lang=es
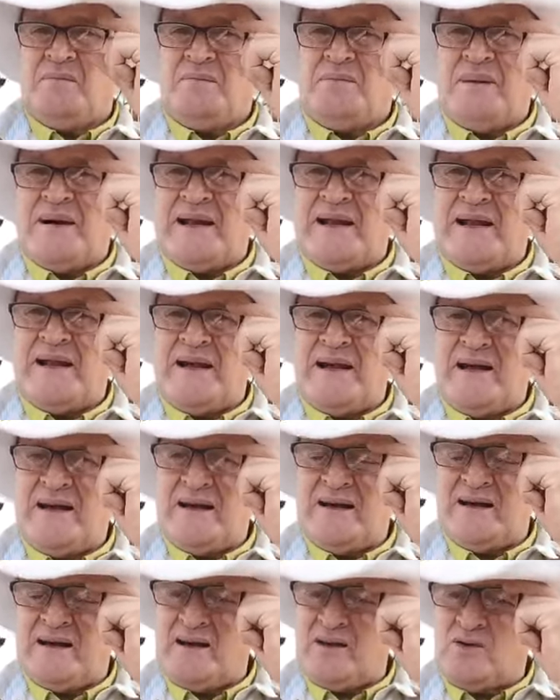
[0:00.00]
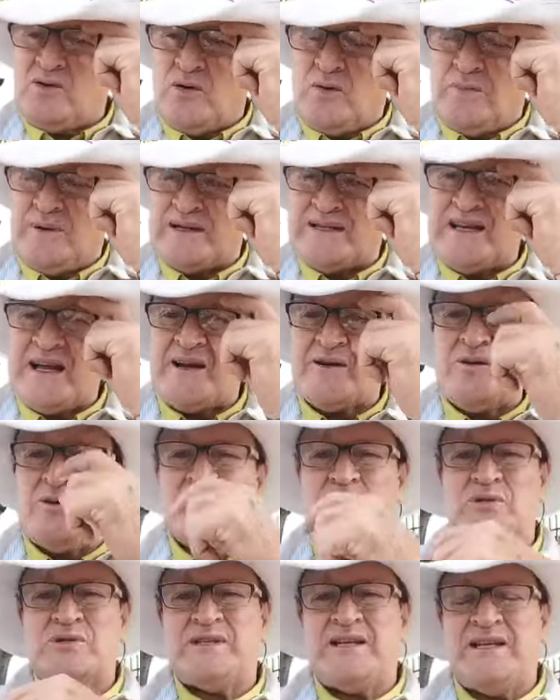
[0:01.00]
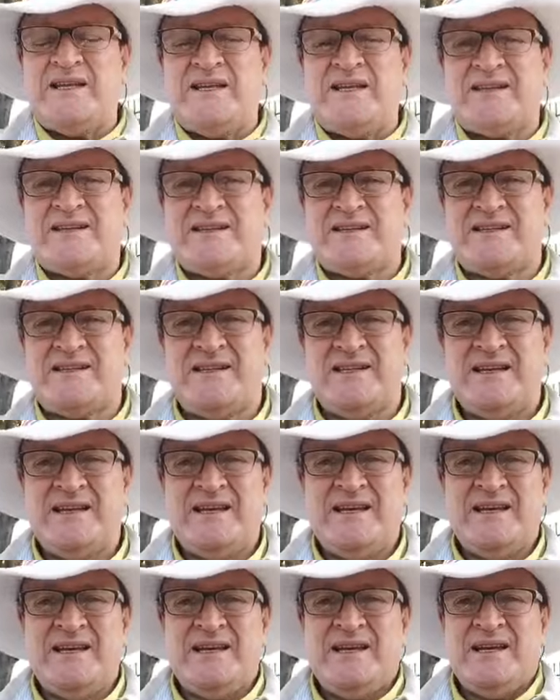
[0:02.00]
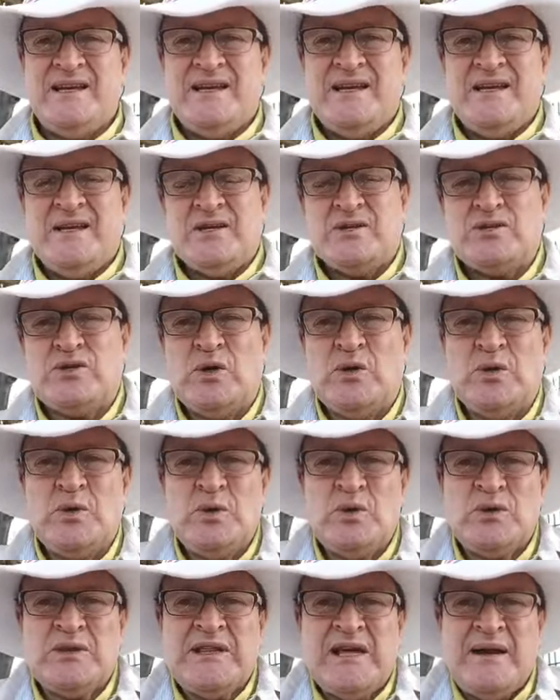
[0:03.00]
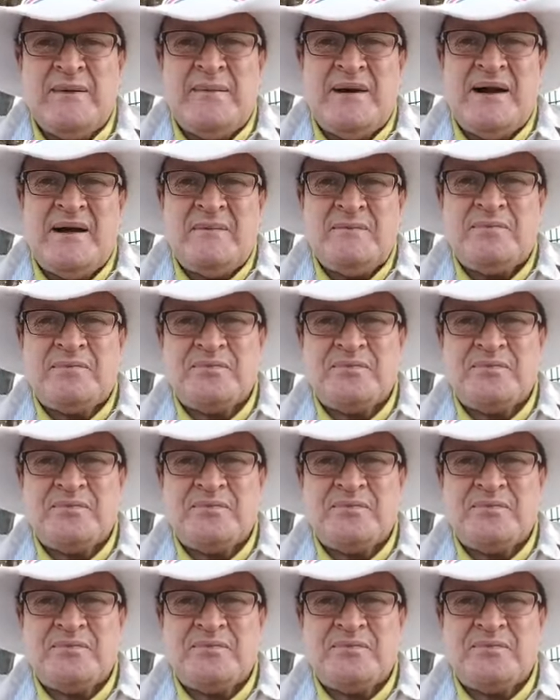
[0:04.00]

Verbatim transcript: para conversar con ustedes sobre un tema